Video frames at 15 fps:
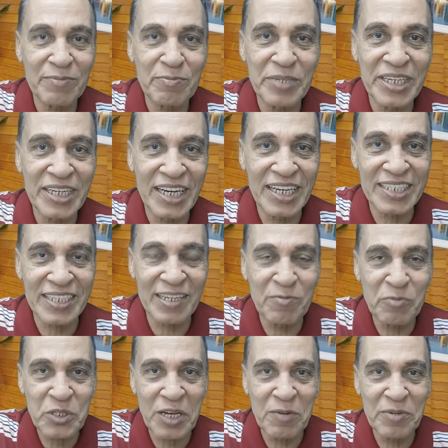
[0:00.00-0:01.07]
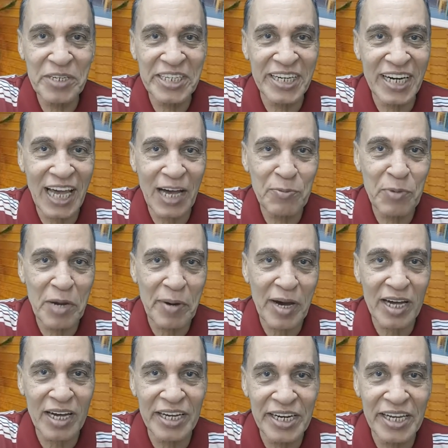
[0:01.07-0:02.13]
من الناس المتابعين الحباب
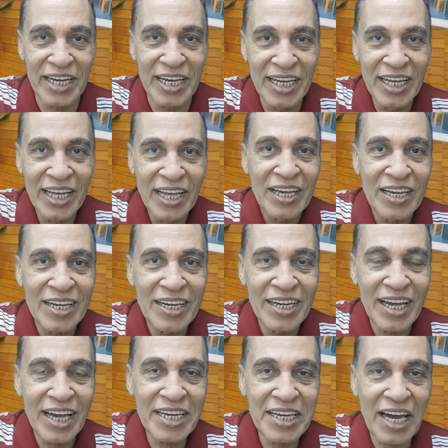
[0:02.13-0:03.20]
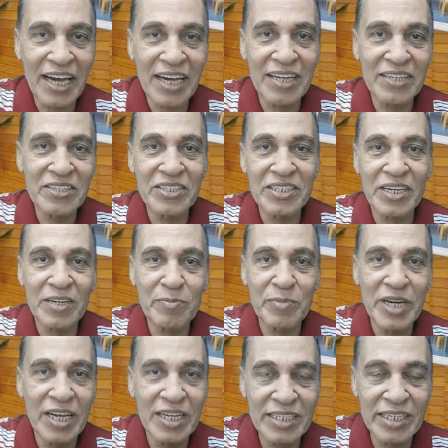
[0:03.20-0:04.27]
على القناه آه، اي حاجه تظهر
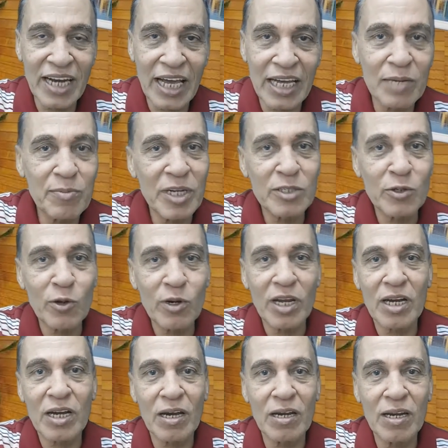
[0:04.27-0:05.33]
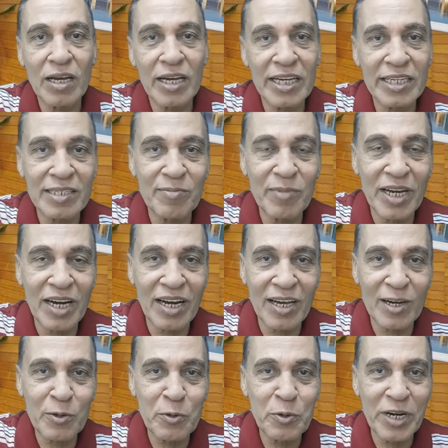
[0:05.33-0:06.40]
من هذه العلامات يقول لك الله احتمال
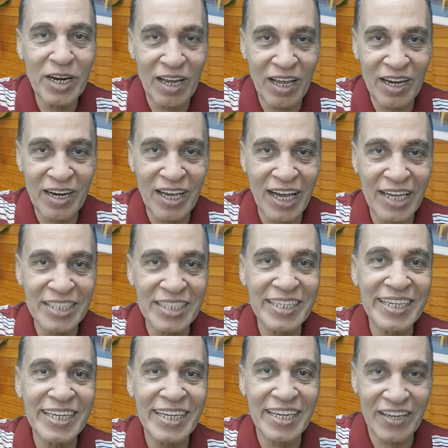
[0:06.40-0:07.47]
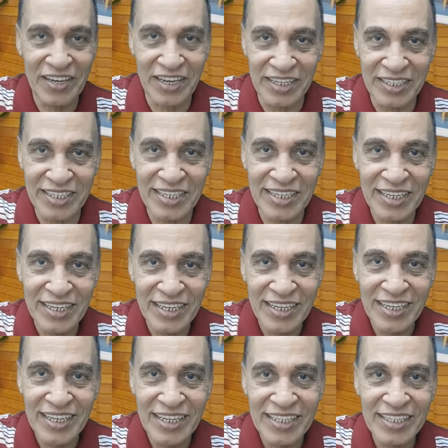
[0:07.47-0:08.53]
اكون انا عندي ايدز
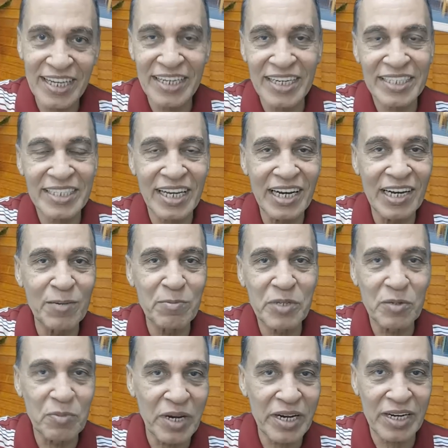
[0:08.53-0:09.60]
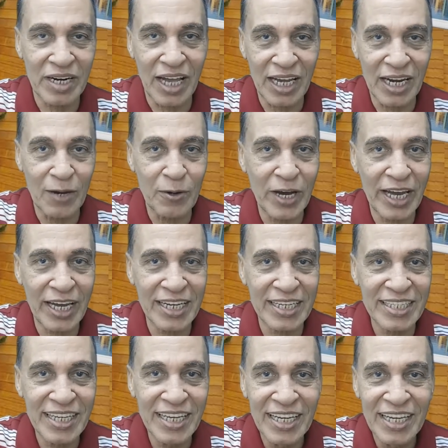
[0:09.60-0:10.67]
ده انا سلمت مره على
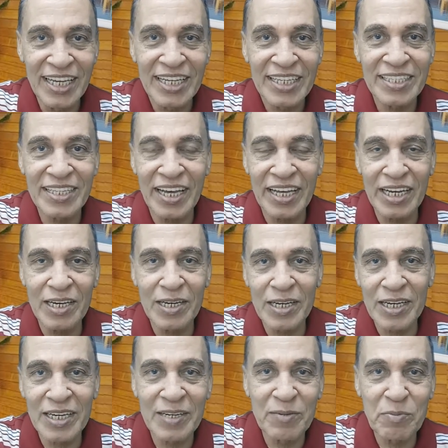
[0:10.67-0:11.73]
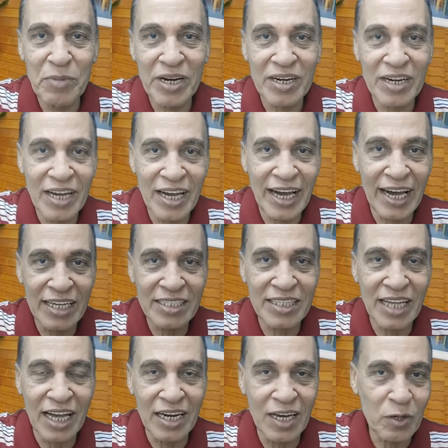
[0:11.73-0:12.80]
واحد ده انا مره قعدت
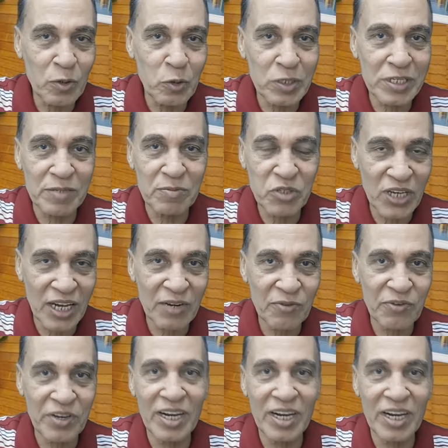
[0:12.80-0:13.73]
على كرسي مش عارف